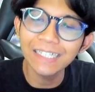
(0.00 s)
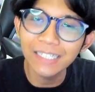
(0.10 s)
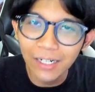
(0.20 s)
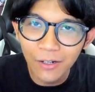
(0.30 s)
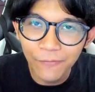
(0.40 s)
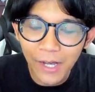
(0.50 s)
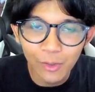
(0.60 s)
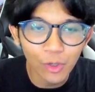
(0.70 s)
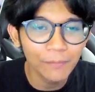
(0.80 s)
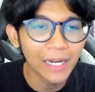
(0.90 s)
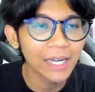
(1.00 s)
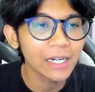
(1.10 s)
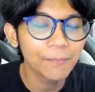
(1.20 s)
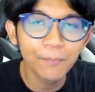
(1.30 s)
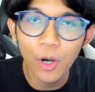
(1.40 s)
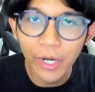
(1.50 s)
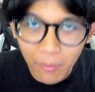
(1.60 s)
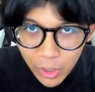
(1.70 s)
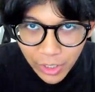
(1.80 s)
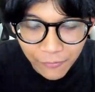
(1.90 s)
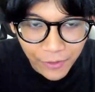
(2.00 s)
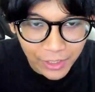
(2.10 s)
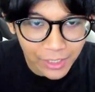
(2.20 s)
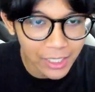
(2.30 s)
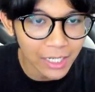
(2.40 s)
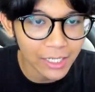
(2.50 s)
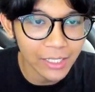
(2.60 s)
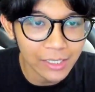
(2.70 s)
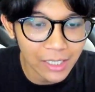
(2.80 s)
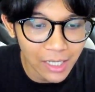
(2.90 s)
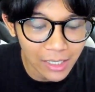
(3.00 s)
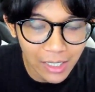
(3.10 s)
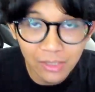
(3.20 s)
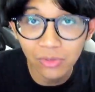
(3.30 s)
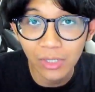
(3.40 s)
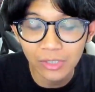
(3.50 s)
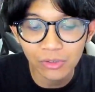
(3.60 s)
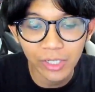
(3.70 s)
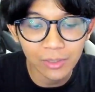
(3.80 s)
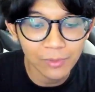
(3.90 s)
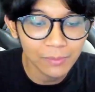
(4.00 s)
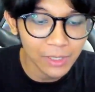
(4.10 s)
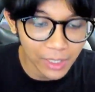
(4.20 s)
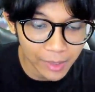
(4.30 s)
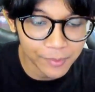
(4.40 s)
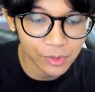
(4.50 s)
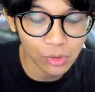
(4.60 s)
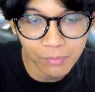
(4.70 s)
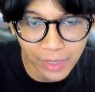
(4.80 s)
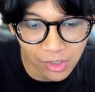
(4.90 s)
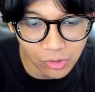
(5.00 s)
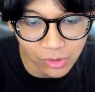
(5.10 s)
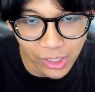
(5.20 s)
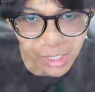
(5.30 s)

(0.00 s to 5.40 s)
channel Fakro Kembali lagi di Pokemon Infinity Kali ini kita akan langsung lanjut aja teman-teman di episode berikutnya